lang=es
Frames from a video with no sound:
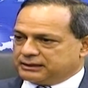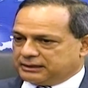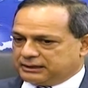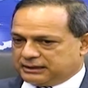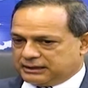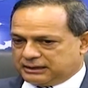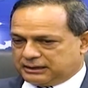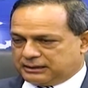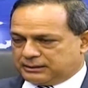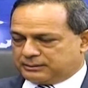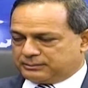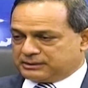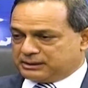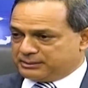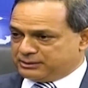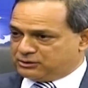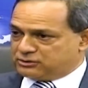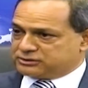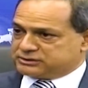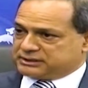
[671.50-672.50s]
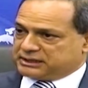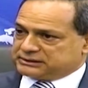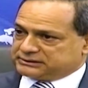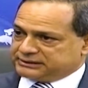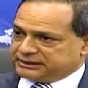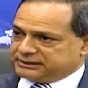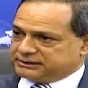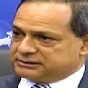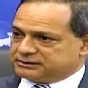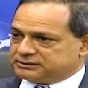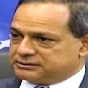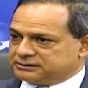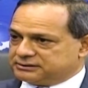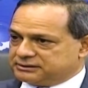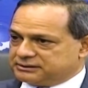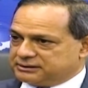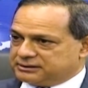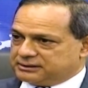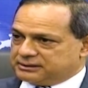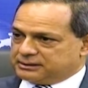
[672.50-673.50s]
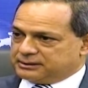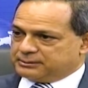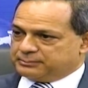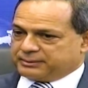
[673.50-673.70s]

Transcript: a mi amigo general Ten eh,